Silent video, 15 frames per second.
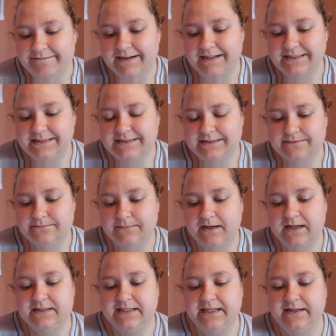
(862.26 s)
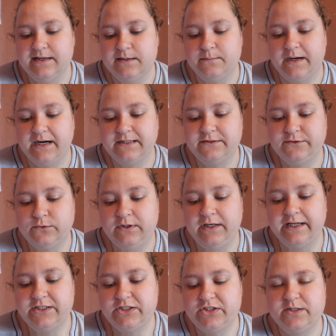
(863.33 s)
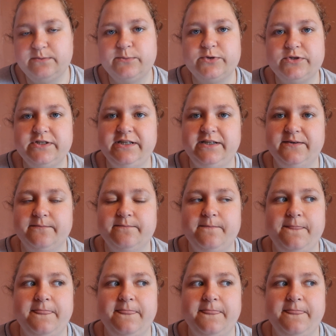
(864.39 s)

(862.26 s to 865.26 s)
Was, äh, nee, magst du klassische Musik?